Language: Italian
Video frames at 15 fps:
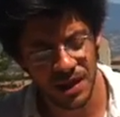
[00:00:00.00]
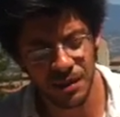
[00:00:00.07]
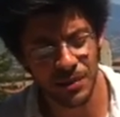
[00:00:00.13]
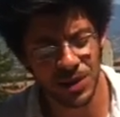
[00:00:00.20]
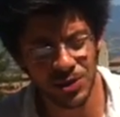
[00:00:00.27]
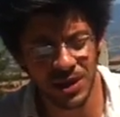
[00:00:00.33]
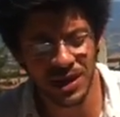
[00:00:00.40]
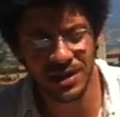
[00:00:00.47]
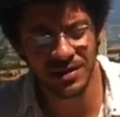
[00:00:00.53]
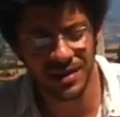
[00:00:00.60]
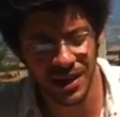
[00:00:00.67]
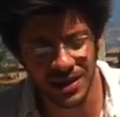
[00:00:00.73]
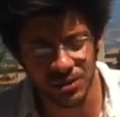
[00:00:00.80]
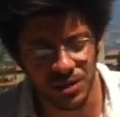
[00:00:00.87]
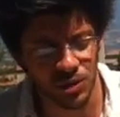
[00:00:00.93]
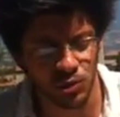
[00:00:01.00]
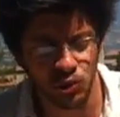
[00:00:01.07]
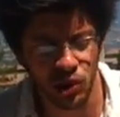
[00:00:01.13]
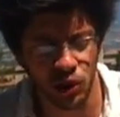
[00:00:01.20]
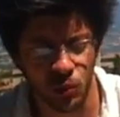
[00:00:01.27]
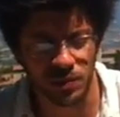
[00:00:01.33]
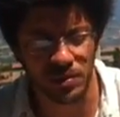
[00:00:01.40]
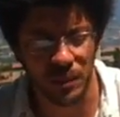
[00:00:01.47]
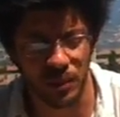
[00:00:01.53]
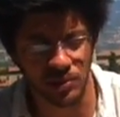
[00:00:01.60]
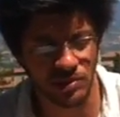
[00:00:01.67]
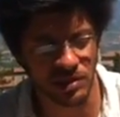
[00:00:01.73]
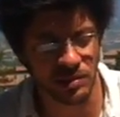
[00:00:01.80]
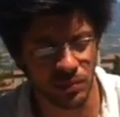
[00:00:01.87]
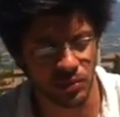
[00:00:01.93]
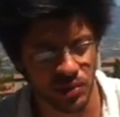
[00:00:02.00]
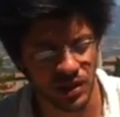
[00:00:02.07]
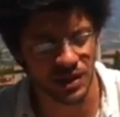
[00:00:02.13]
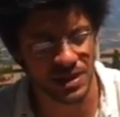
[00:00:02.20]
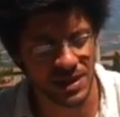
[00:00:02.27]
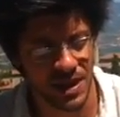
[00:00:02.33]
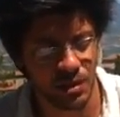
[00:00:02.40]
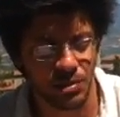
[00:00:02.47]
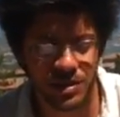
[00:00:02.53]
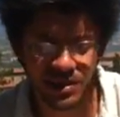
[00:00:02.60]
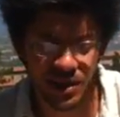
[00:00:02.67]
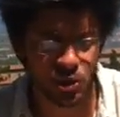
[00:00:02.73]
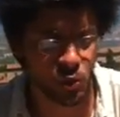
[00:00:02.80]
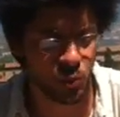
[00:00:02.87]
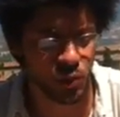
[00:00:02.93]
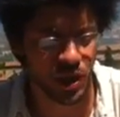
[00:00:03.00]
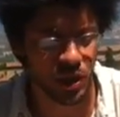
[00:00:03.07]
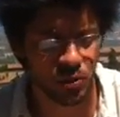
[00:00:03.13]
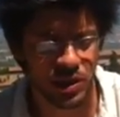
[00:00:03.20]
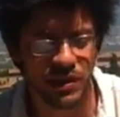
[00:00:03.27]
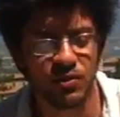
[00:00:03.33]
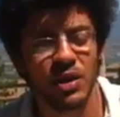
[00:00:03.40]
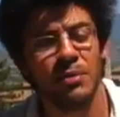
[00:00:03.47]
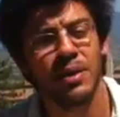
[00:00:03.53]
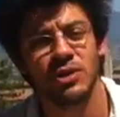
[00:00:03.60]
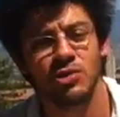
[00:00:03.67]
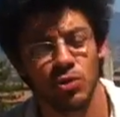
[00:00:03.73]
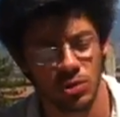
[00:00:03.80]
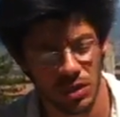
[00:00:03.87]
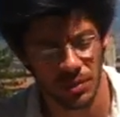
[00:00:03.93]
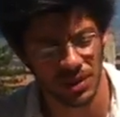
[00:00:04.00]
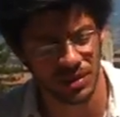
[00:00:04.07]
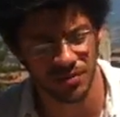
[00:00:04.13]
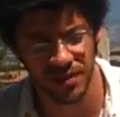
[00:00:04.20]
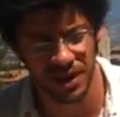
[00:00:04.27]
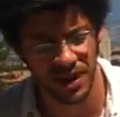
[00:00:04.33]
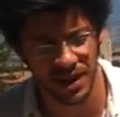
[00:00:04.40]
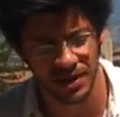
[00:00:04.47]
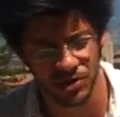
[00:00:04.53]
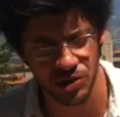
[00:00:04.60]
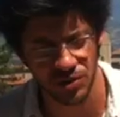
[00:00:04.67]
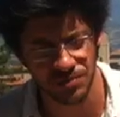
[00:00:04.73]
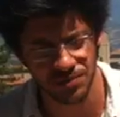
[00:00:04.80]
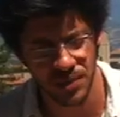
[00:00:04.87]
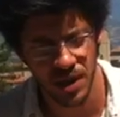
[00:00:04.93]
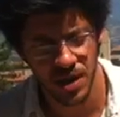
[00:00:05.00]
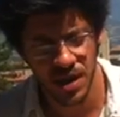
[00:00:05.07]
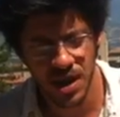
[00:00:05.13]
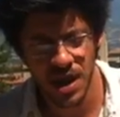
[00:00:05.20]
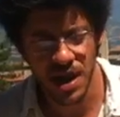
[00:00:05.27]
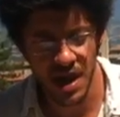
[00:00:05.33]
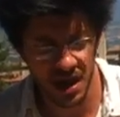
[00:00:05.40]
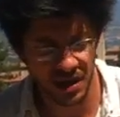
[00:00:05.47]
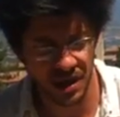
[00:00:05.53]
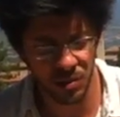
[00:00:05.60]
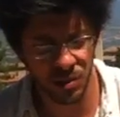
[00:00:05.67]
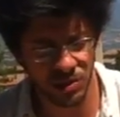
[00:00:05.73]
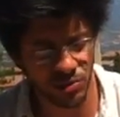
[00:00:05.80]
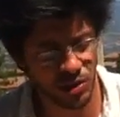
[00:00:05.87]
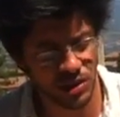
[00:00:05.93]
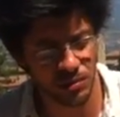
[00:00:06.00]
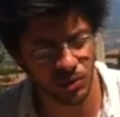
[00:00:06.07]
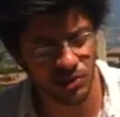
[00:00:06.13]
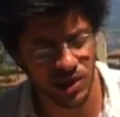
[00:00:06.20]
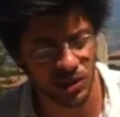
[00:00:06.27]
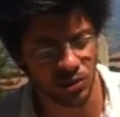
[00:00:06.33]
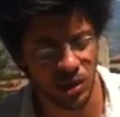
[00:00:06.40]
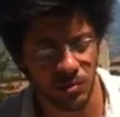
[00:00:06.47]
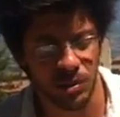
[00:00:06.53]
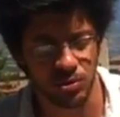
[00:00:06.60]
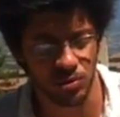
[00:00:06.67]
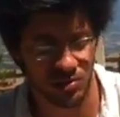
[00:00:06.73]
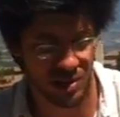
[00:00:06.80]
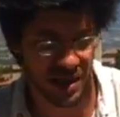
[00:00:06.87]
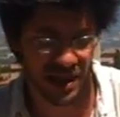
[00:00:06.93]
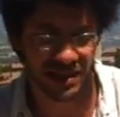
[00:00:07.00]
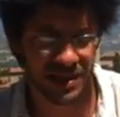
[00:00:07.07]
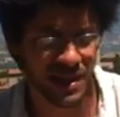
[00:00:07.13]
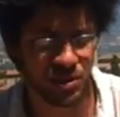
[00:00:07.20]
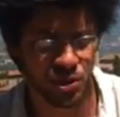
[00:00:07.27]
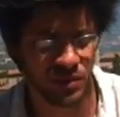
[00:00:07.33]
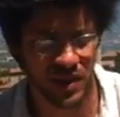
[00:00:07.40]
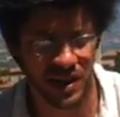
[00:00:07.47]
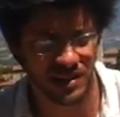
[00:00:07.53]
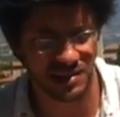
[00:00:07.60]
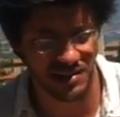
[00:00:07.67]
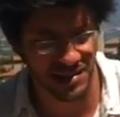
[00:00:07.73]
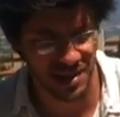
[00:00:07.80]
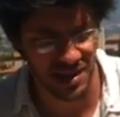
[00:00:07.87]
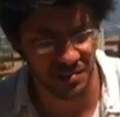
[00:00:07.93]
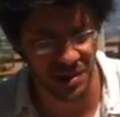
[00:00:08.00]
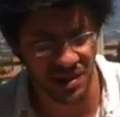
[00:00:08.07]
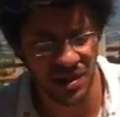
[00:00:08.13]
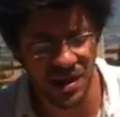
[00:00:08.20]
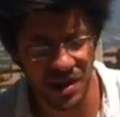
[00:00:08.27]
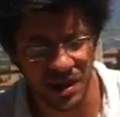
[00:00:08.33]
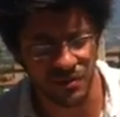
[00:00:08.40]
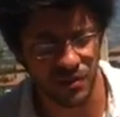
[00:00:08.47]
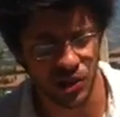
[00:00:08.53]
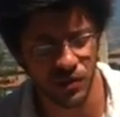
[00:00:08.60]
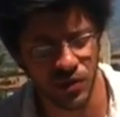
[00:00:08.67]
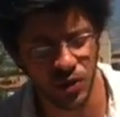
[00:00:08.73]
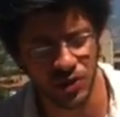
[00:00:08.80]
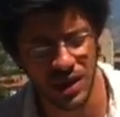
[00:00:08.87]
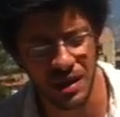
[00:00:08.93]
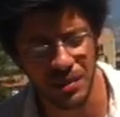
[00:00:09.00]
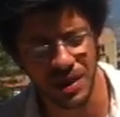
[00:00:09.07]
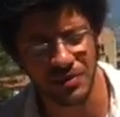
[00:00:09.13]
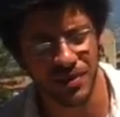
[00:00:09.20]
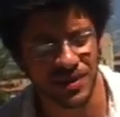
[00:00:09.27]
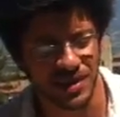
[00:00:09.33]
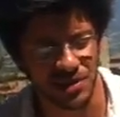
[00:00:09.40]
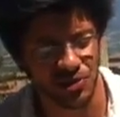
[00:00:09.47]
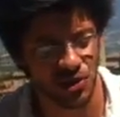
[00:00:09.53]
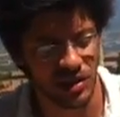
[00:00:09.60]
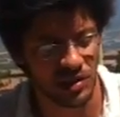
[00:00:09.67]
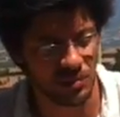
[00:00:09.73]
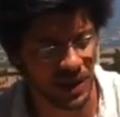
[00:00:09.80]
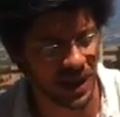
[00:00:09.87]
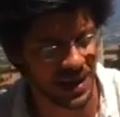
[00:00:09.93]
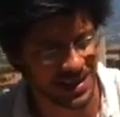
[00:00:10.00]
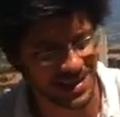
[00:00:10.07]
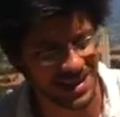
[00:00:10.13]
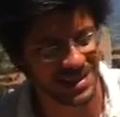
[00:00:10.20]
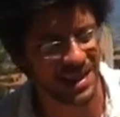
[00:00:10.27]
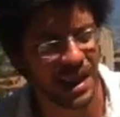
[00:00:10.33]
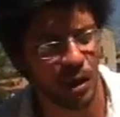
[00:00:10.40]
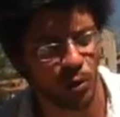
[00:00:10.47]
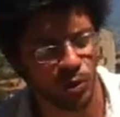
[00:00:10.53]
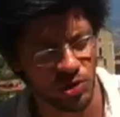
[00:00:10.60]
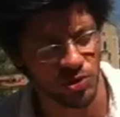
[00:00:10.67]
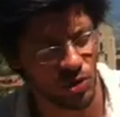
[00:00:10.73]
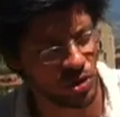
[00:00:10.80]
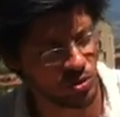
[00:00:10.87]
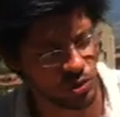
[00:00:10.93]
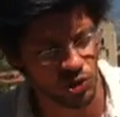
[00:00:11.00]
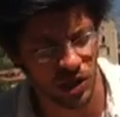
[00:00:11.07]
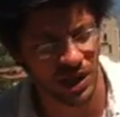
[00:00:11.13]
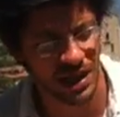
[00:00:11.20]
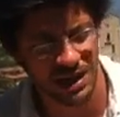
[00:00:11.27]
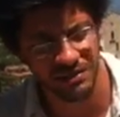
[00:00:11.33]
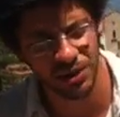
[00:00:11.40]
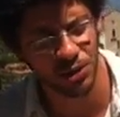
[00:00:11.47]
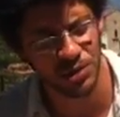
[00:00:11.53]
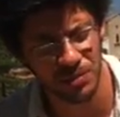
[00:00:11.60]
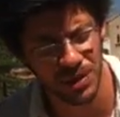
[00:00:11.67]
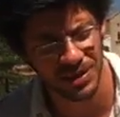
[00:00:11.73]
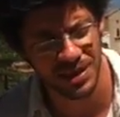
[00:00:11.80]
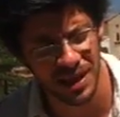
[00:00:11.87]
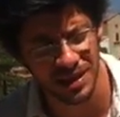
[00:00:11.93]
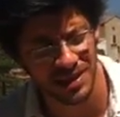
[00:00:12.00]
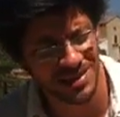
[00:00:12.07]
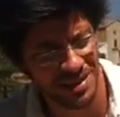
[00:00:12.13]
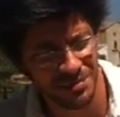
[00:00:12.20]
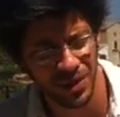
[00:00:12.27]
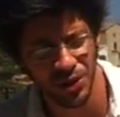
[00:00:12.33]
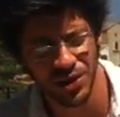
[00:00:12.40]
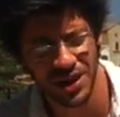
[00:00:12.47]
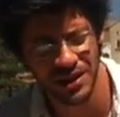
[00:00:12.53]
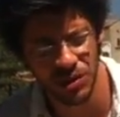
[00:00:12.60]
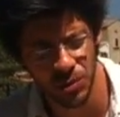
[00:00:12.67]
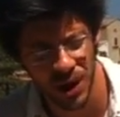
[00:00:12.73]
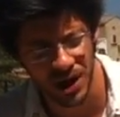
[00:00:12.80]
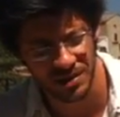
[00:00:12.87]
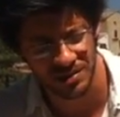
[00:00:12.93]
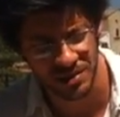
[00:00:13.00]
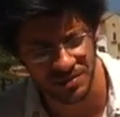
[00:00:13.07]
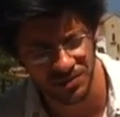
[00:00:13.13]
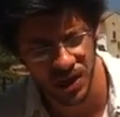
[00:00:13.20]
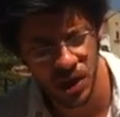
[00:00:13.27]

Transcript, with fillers: Cambiarlo dall'interno, raggiungendo prima posti di potere, è un intento più che lodevole ma assolutamente fallace. E anche questo è dimostrato da quanto sta accadendo. I vecchi sistemi, che facevano delle manifestazioni di piazza e della coesione sociale il cavallo di battaglia, sembrano inadeguati.